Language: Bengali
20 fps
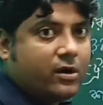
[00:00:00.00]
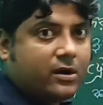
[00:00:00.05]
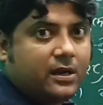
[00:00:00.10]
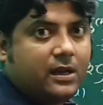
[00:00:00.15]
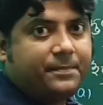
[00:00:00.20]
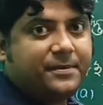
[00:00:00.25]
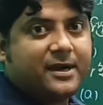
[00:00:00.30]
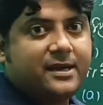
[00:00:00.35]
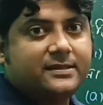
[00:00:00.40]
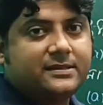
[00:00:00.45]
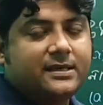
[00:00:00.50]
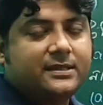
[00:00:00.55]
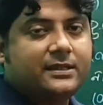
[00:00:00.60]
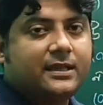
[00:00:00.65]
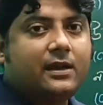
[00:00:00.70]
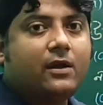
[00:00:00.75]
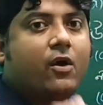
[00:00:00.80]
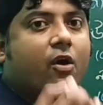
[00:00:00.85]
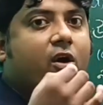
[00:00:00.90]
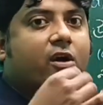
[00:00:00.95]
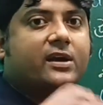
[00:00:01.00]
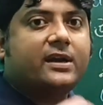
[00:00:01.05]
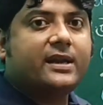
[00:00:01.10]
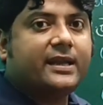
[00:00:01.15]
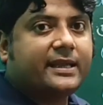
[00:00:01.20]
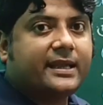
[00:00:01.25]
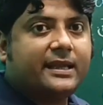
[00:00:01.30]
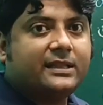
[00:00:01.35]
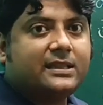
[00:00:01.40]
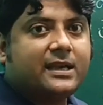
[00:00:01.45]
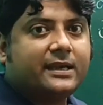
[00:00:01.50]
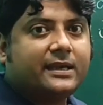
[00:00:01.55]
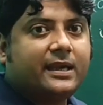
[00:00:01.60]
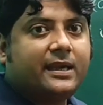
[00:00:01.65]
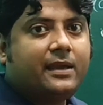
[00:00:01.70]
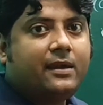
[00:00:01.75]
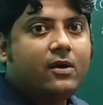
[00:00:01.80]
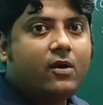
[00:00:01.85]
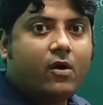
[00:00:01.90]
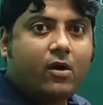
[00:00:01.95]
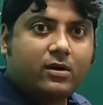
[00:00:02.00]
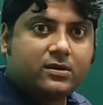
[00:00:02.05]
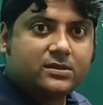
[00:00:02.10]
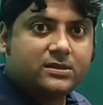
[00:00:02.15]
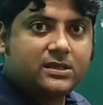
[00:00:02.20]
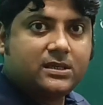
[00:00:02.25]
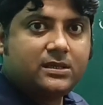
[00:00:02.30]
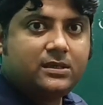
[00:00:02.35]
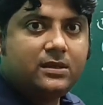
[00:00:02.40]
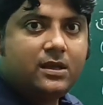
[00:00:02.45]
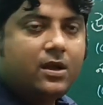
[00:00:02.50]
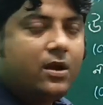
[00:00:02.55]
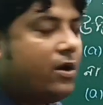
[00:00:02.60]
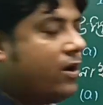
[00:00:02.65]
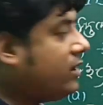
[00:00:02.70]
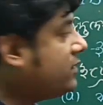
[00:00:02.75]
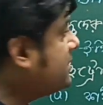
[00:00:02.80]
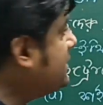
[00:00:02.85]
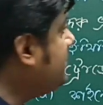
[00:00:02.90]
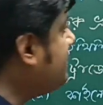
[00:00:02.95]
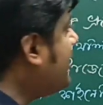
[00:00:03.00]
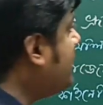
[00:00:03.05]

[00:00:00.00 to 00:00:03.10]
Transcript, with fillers: অগ্রে পাওয়া যায় তাহলে অগ্রে কে থাকে অক্সিন অক্সিন